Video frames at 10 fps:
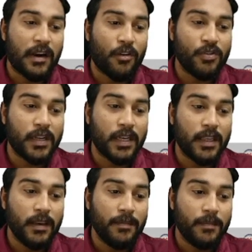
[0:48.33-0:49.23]
రావడం
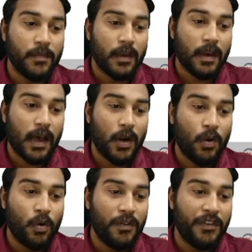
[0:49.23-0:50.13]
జరిగింది ఆ
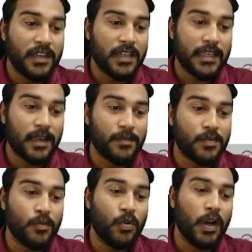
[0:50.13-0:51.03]
నోటిఫికేషన్
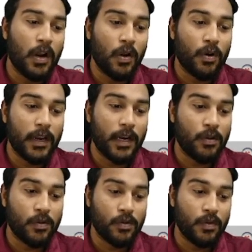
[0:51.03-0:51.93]
ఎగ్జామ్స్ మూడింటిలో కూడా
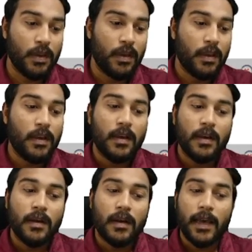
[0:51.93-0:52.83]
నేను
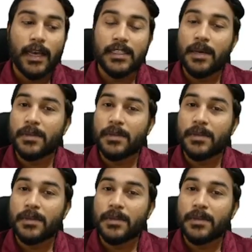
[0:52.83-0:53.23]
ఎగ్జామ్స్